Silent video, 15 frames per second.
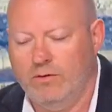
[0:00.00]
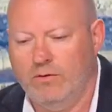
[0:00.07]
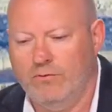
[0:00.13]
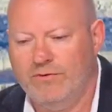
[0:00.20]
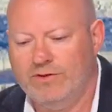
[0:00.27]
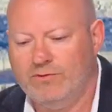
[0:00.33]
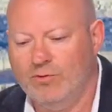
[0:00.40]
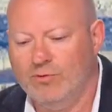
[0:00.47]
en
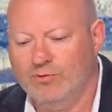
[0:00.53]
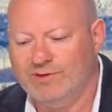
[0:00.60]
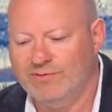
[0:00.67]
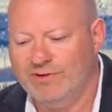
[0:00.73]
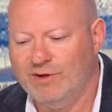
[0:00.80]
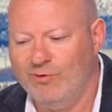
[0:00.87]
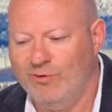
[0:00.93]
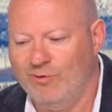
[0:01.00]
fait, c'est
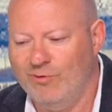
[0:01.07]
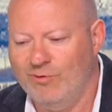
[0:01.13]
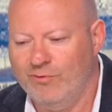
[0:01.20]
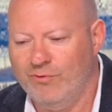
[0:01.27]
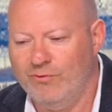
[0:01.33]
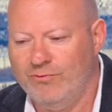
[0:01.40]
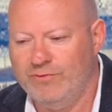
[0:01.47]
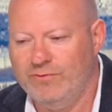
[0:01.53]
vrai qu'on
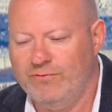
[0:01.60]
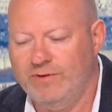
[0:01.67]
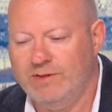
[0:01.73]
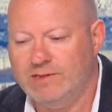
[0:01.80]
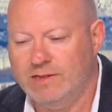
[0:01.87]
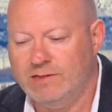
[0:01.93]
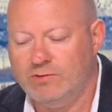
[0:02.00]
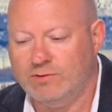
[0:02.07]
on, fait une
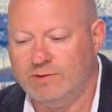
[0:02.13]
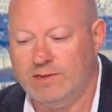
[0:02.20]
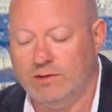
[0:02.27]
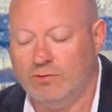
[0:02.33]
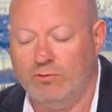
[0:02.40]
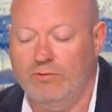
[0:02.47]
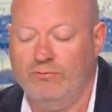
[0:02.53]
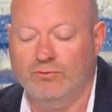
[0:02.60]
fixette sur ces
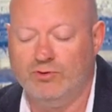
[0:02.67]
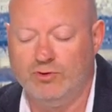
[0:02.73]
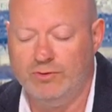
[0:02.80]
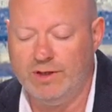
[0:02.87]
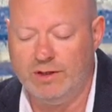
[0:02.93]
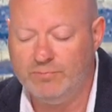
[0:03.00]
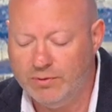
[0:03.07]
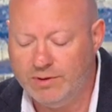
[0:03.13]
trois
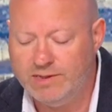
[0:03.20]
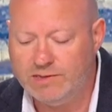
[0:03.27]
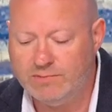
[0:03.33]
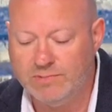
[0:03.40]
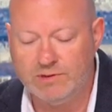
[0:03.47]
fonctionnaires de police,